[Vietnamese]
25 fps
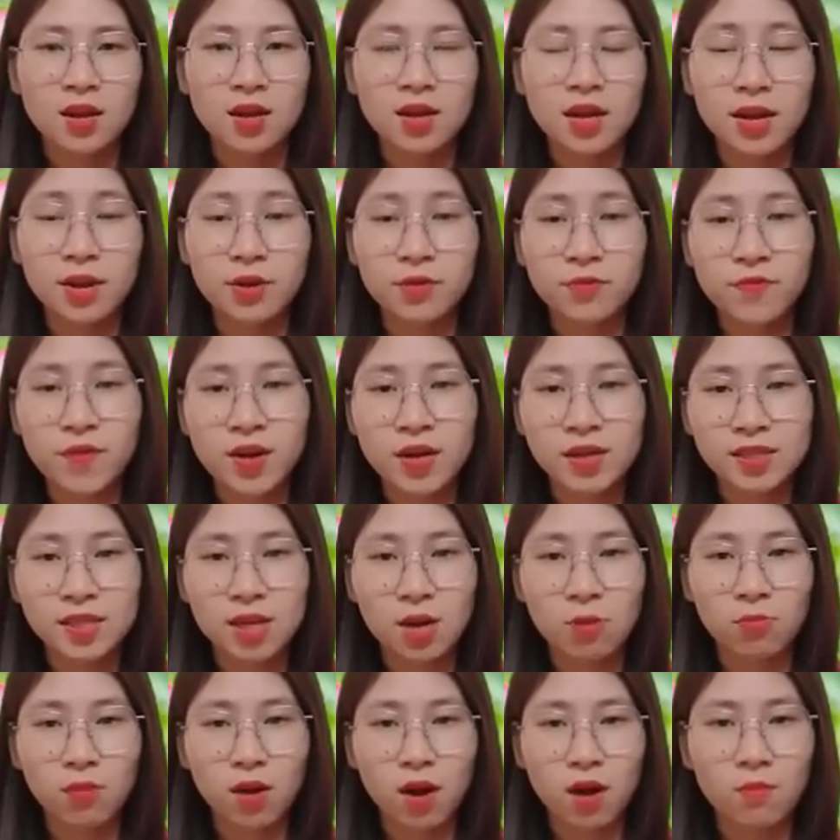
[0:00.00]
Nếu vợ
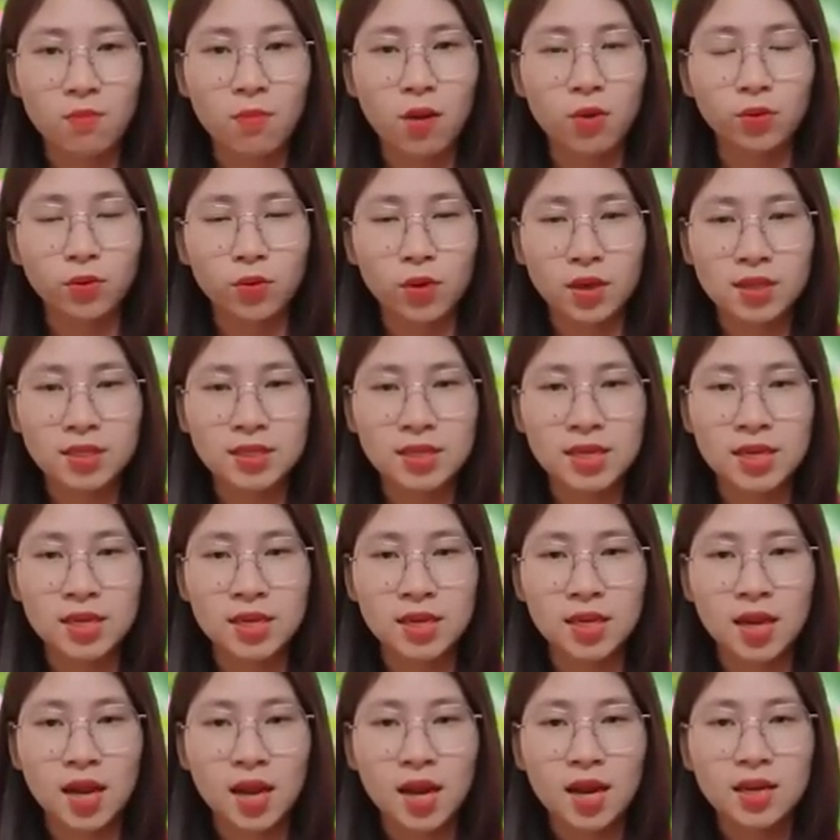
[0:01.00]
chồng có mâu thuẫn
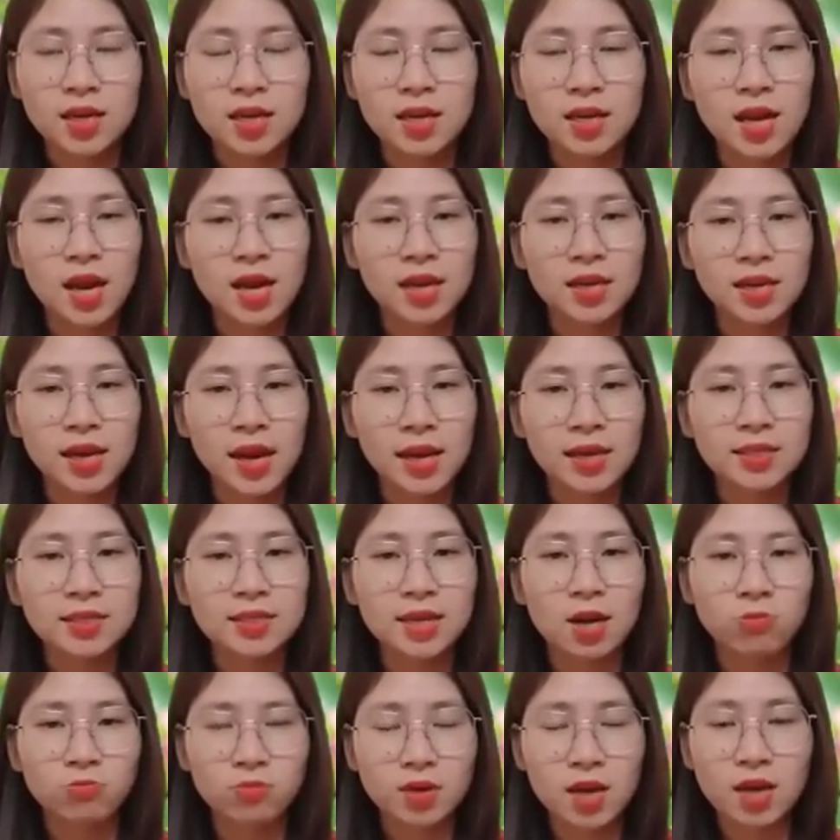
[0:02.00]
gì thì cần nhanh
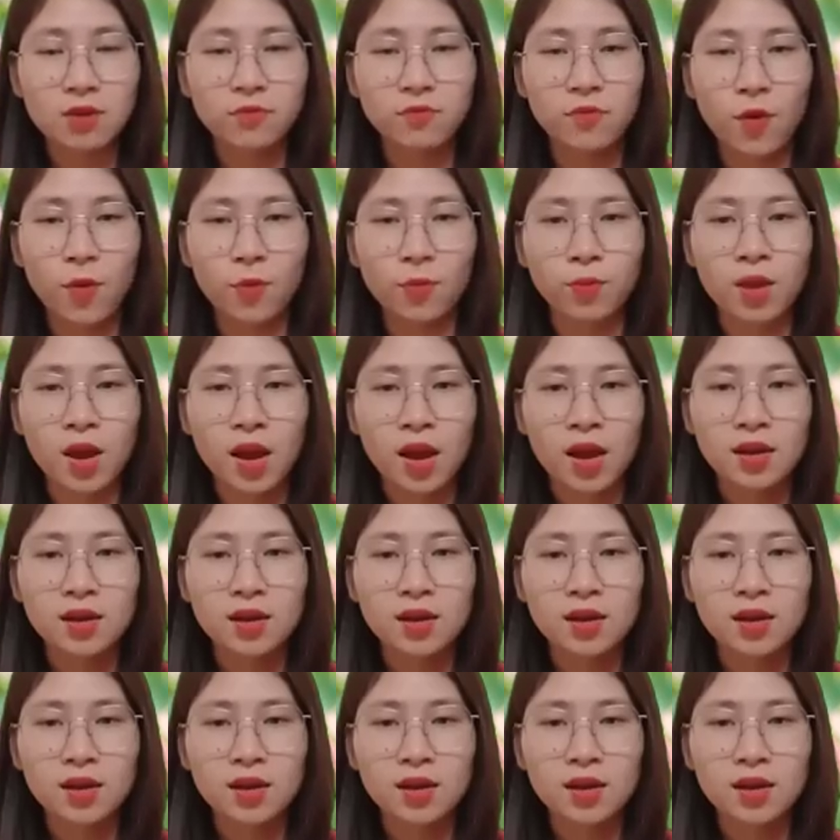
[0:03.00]
chóng khắc phục,